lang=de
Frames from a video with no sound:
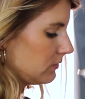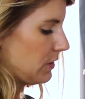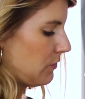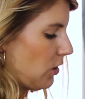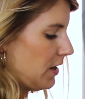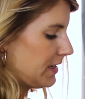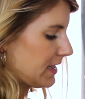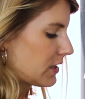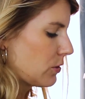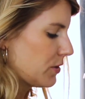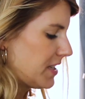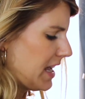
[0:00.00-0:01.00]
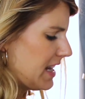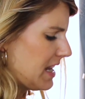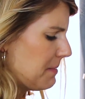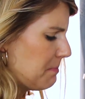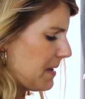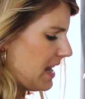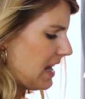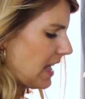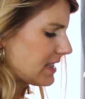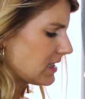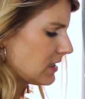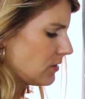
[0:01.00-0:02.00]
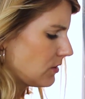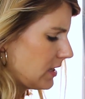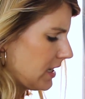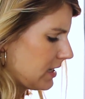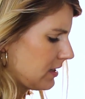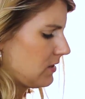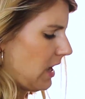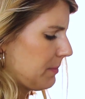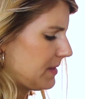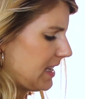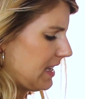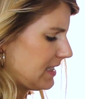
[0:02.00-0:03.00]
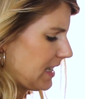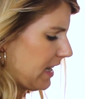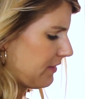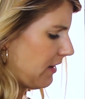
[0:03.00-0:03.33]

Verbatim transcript: Wir wollen das Gluten im Mehl lassen und nicht zu einem zähen Teig